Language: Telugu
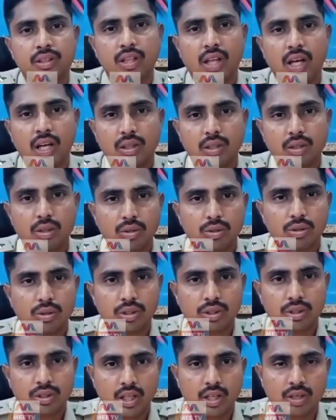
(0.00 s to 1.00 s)
దాంట్లో
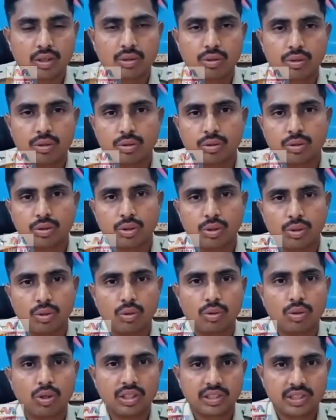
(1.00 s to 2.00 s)
నలుగురు
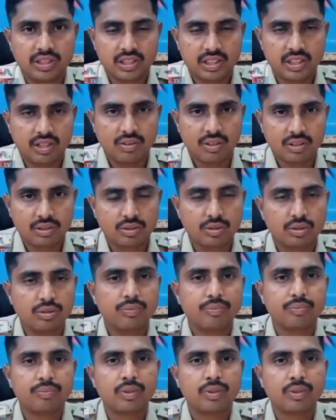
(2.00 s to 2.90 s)
ముగ్గురు చెందిన వాసులు